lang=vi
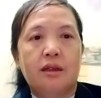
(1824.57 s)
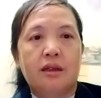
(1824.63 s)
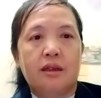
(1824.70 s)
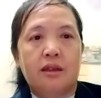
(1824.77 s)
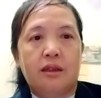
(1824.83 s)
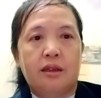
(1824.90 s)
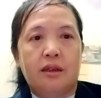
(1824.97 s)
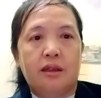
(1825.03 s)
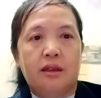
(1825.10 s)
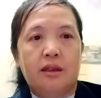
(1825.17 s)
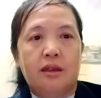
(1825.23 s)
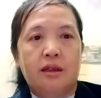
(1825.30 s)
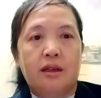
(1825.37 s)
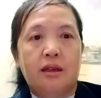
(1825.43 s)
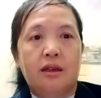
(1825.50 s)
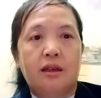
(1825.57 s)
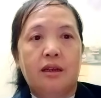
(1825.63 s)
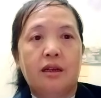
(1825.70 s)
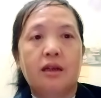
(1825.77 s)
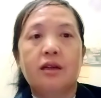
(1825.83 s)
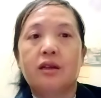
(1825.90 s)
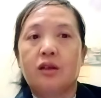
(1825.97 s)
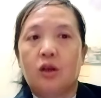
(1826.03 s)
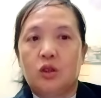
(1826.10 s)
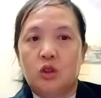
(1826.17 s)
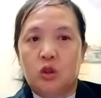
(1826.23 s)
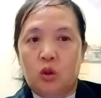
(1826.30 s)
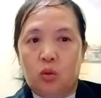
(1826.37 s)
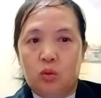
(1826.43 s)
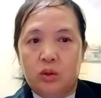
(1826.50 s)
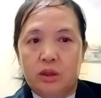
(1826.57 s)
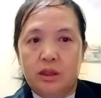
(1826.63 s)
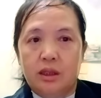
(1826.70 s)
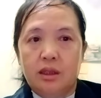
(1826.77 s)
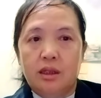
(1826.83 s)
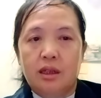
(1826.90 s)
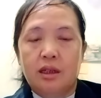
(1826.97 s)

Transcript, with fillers: à có rong xí